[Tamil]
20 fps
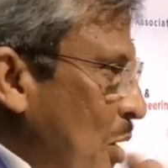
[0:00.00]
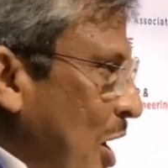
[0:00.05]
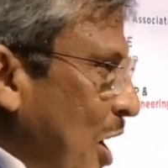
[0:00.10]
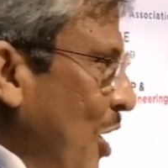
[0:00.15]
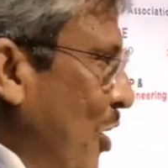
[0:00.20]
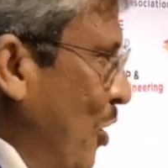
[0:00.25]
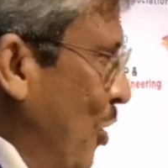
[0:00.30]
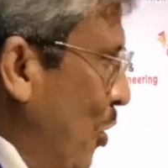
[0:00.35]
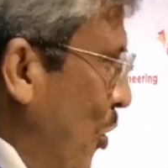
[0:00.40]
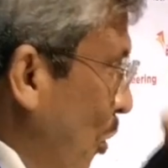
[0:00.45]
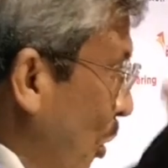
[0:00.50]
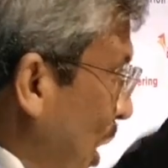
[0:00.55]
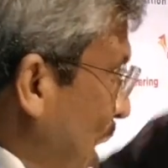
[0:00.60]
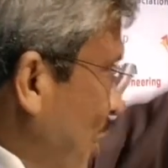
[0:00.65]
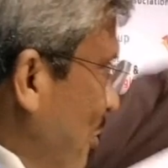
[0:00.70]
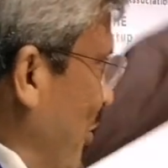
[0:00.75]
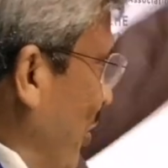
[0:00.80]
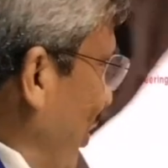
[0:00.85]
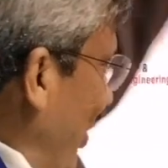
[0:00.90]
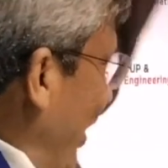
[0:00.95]
முன்னாள்
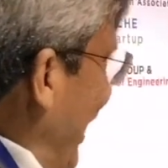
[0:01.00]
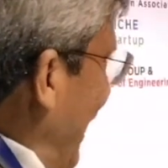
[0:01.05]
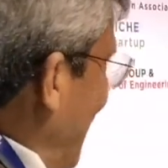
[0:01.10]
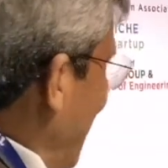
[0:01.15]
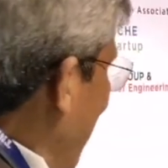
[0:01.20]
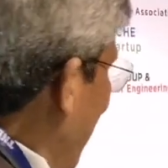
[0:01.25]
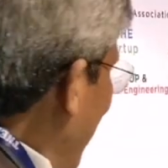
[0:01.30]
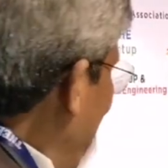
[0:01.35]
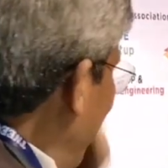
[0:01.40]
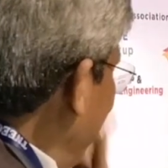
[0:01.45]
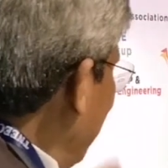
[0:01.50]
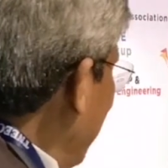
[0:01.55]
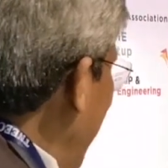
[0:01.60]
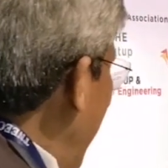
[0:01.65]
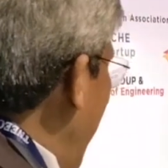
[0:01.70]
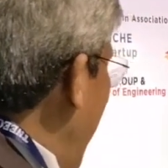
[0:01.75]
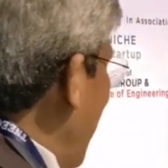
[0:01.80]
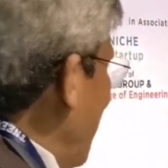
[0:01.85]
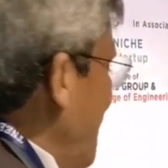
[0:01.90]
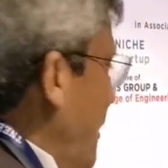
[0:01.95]
ரிசர்வ் வங்கியின் துணைத்
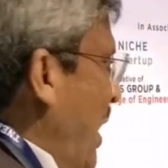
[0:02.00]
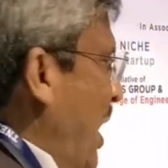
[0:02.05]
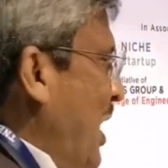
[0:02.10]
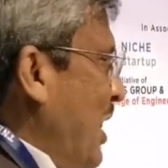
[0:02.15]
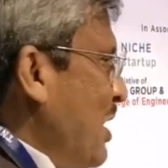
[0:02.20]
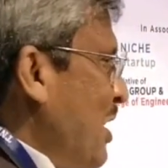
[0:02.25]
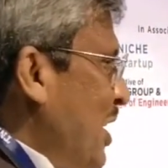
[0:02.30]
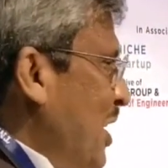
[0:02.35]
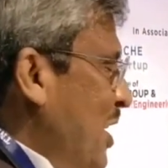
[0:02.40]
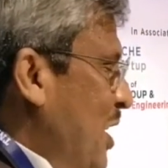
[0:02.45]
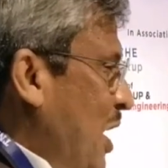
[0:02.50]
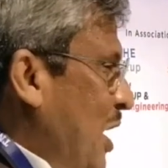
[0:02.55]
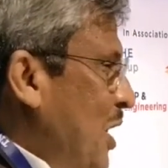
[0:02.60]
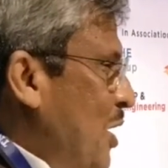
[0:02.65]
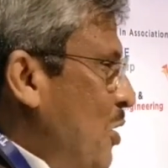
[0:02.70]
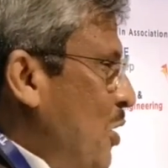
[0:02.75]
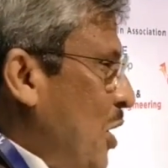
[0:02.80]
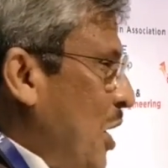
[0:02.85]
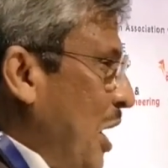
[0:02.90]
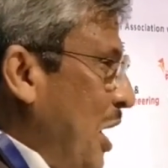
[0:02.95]
தலைவர் டாக்டர் ஜே
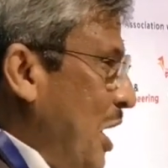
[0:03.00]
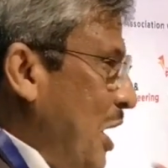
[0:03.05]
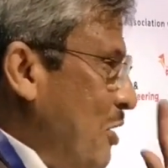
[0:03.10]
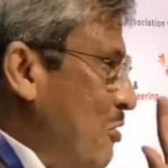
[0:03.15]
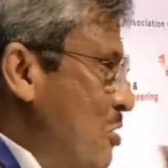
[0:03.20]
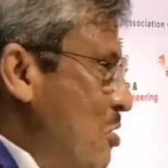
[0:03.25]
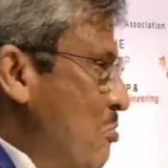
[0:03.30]
சதகதுல்லா